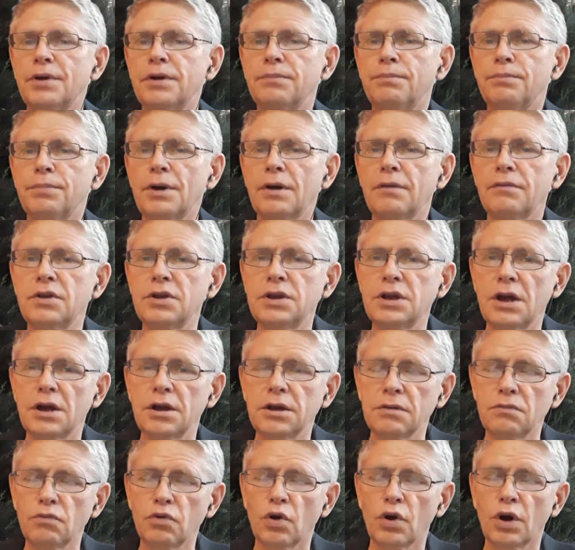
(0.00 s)
проведя
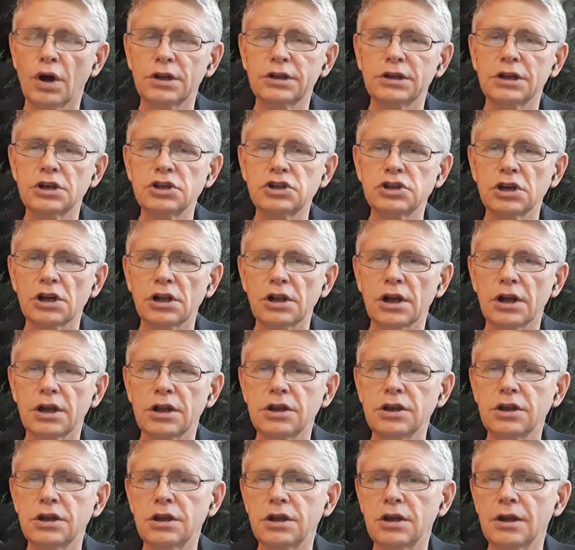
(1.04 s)
его от начала
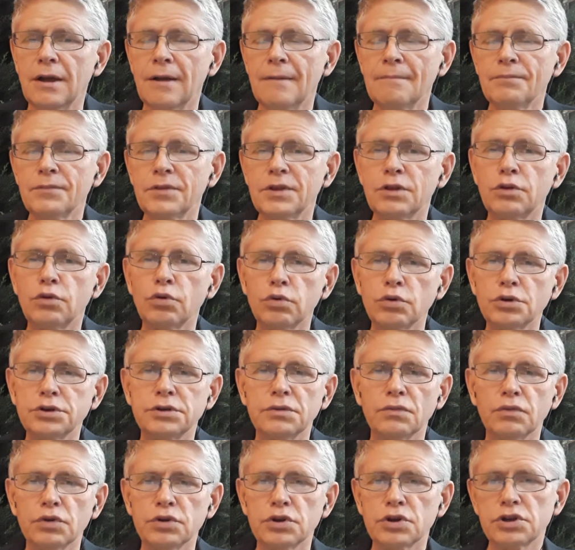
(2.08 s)
и до
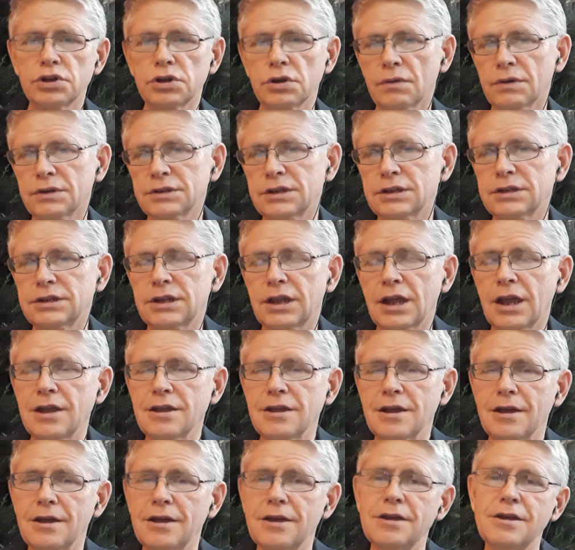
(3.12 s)
сегодняшнего
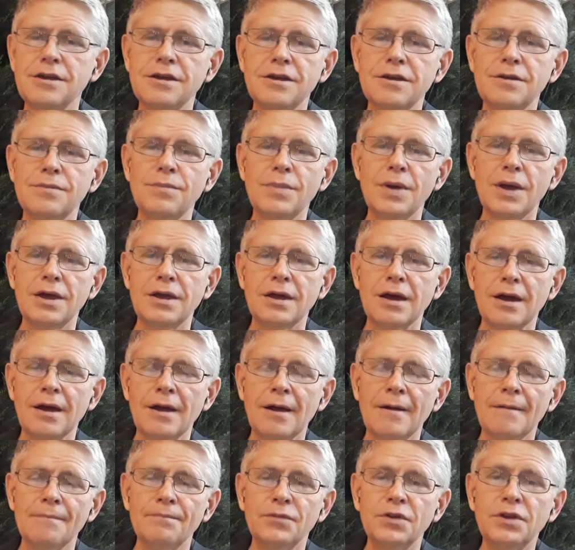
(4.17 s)
состояния, и имея
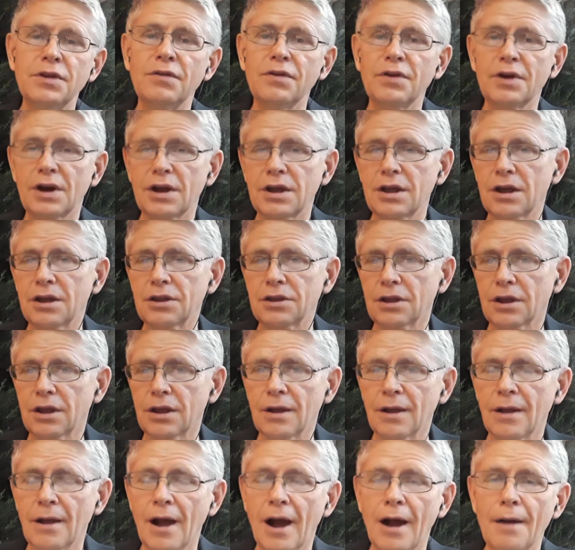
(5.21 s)
невероятные
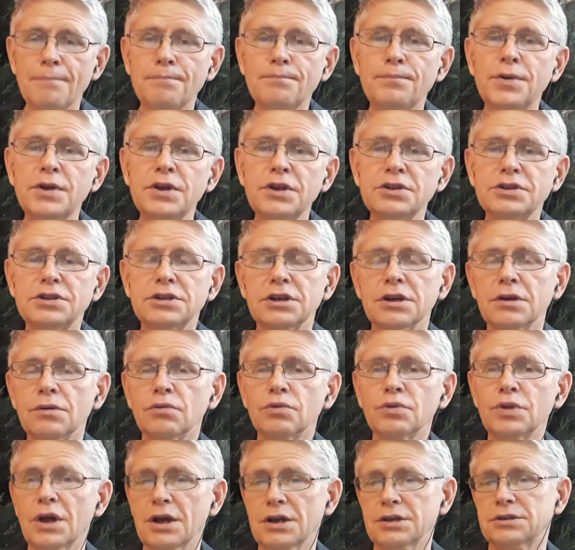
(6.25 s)
амбиции у
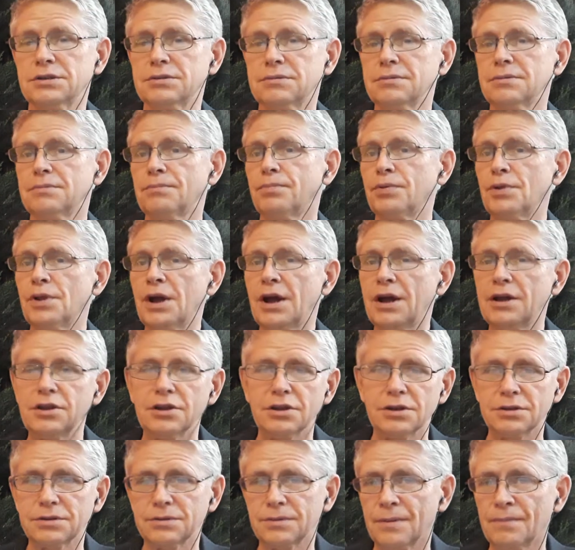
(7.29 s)
нас,
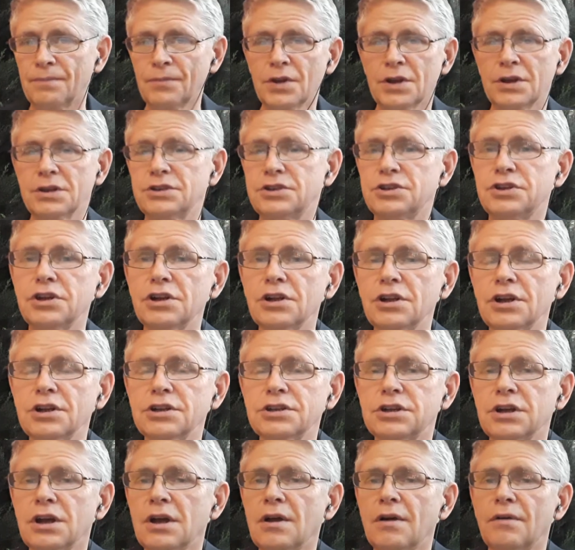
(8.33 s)
планы сделать
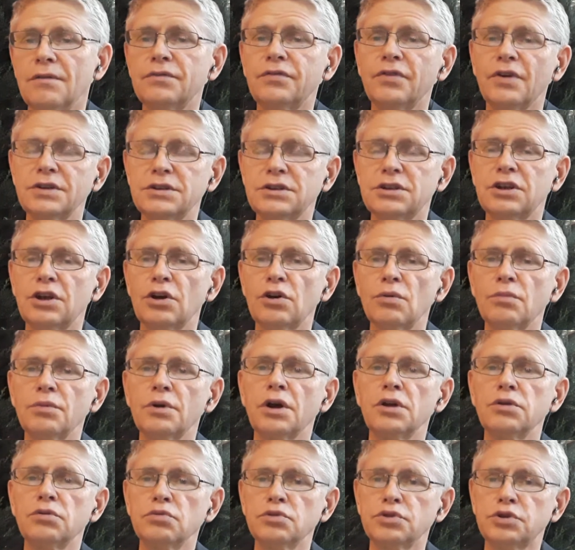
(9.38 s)
в 2022
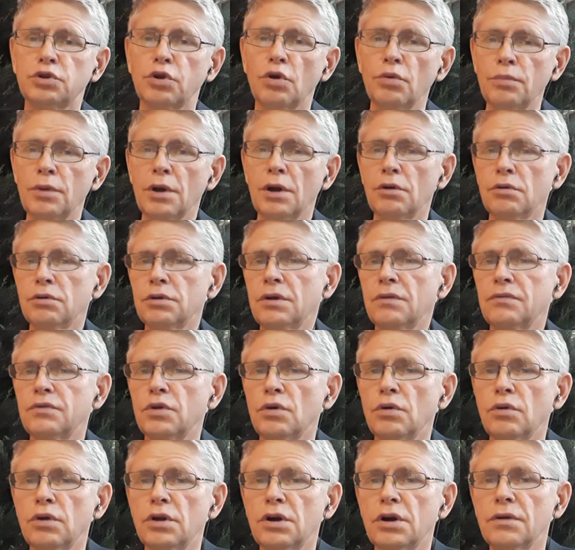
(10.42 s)
году 100 миллионов
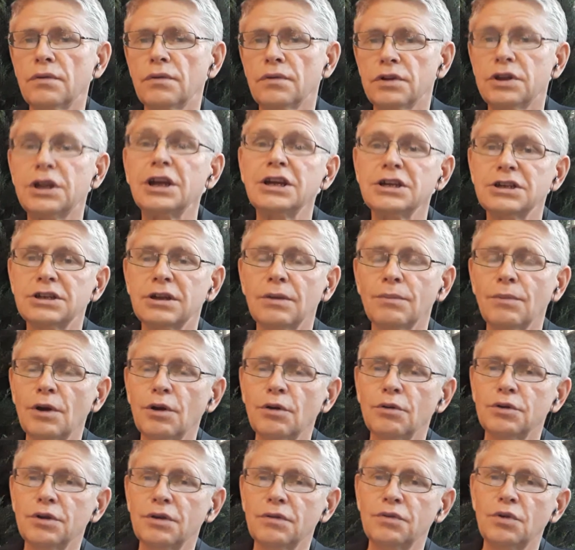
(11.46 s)
долларов, 300
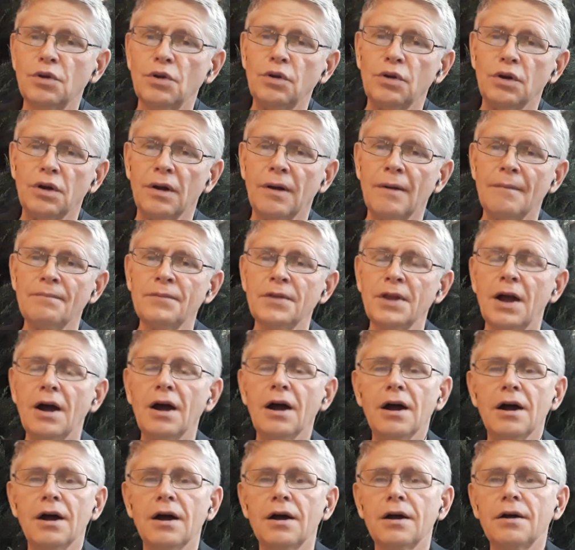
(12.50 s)
миллионов долларов,
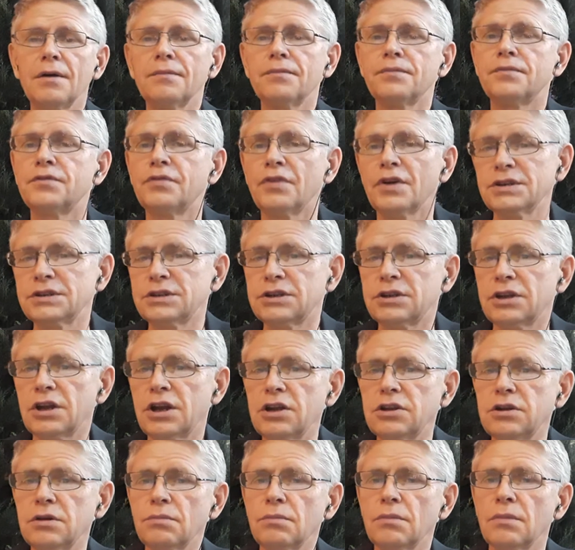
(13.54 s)
а в
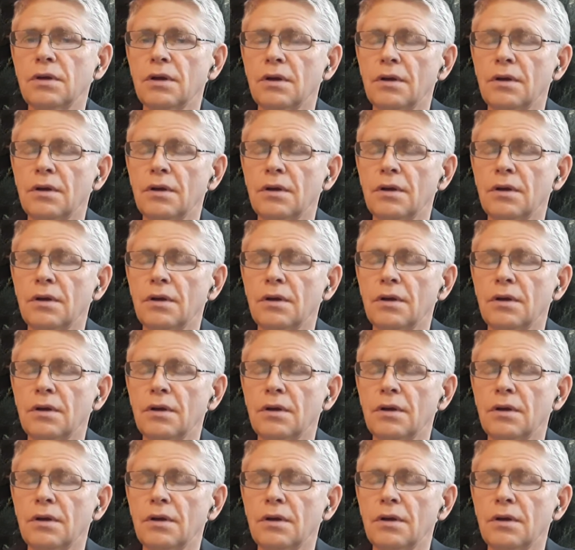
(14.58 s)
2023,